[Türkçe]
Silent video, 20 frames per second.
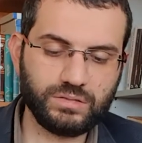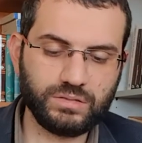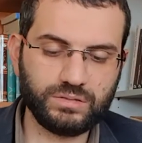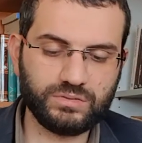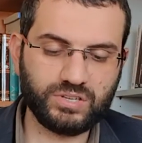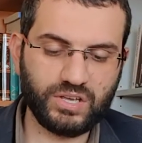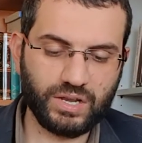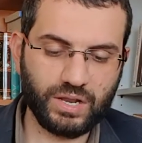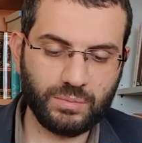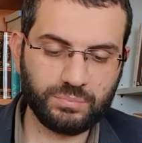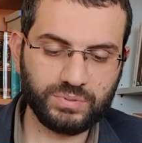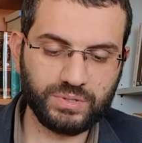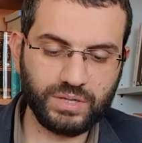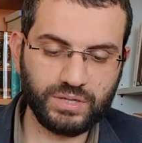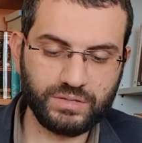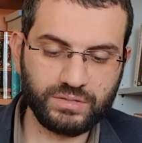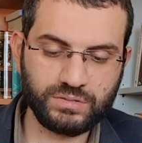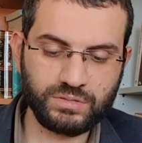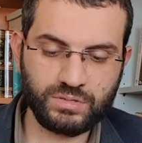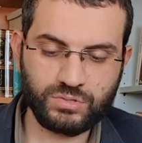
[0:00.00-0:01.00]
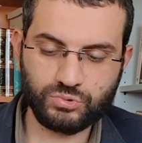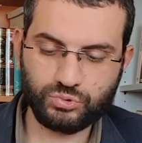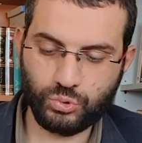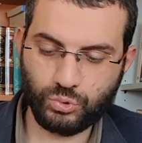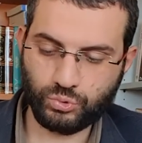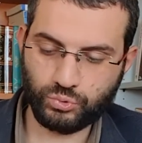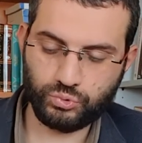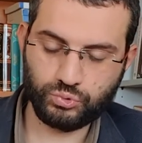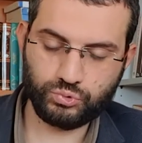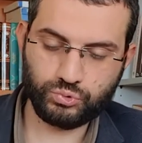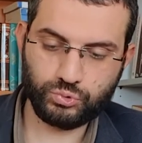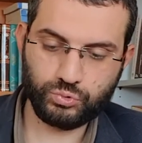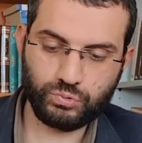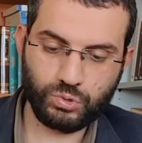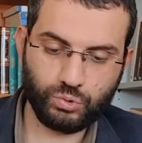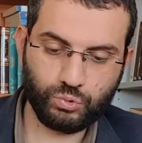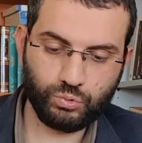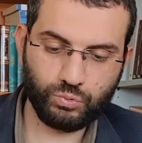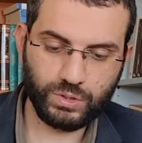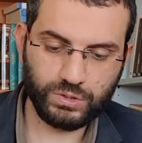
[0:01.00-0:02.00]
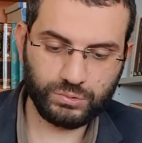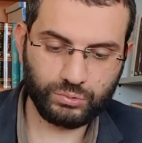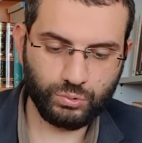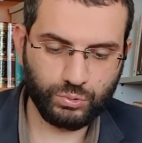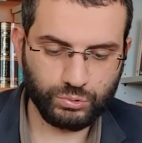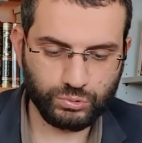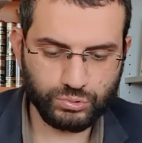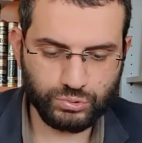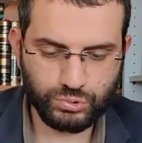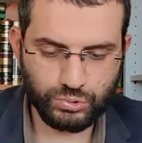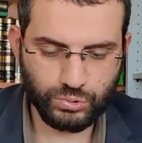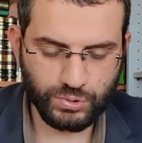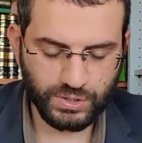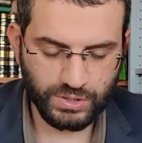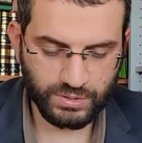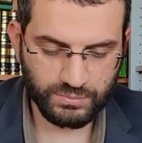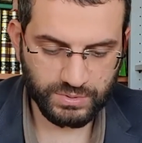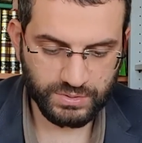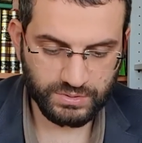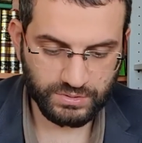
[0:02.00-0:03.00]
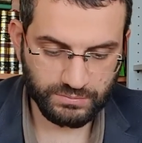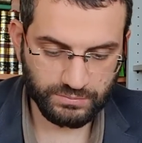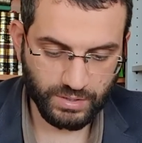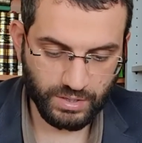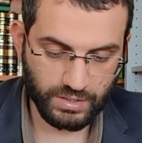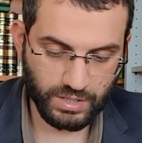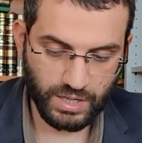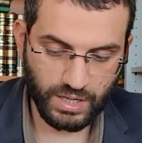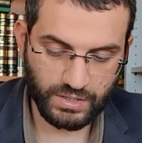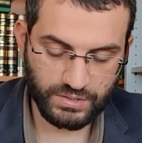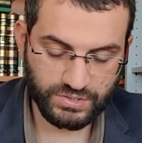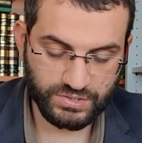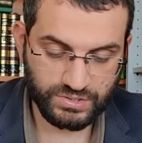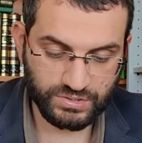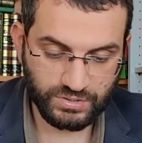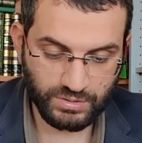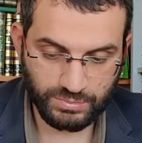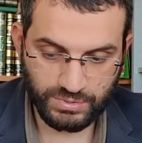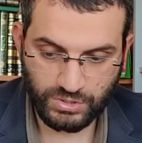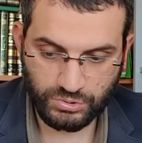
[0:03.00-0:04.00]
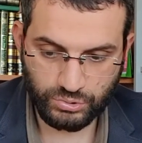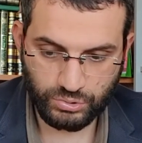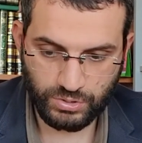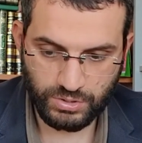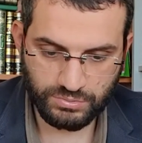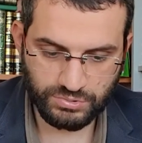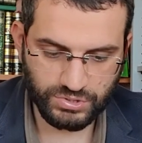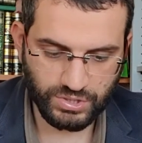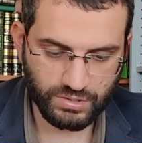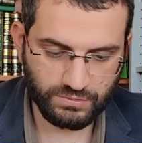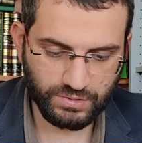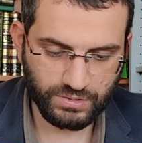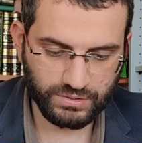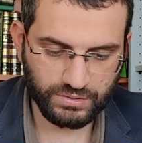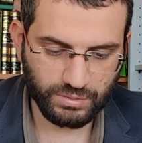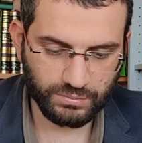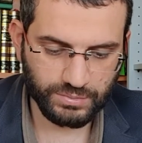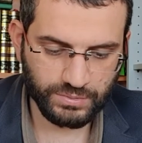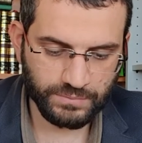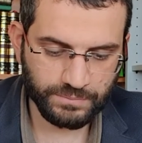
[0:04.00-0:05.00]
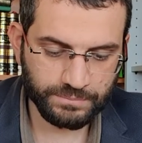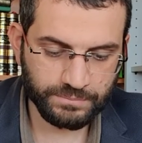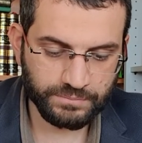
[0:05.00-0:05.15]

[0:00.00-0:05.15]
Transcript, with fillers: terapilerin çok güçlü ve kuvvetli olduğunu söyleyebilirim. Haricinde bir de şöyle bir şey var tabi.